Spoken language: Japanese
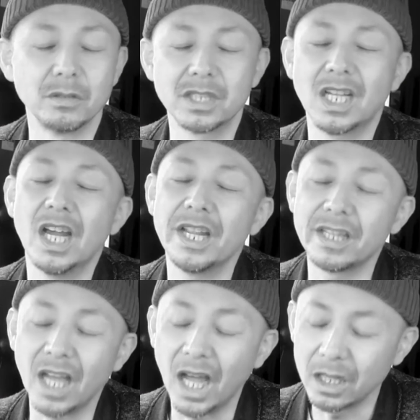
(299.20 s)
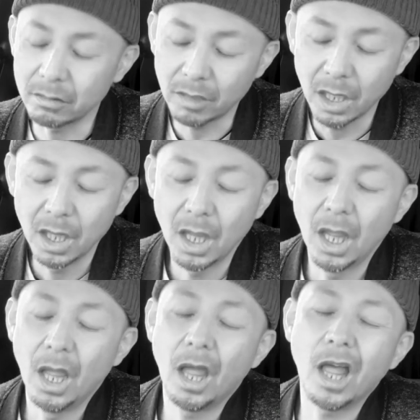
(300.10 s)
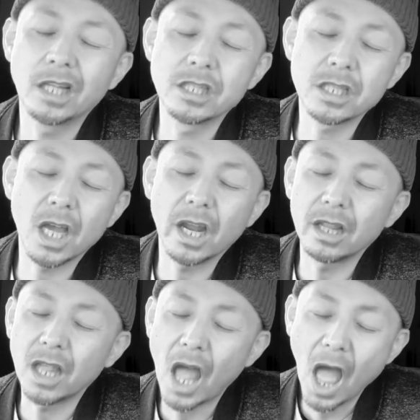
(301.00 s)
疲れたとか、あ疲れた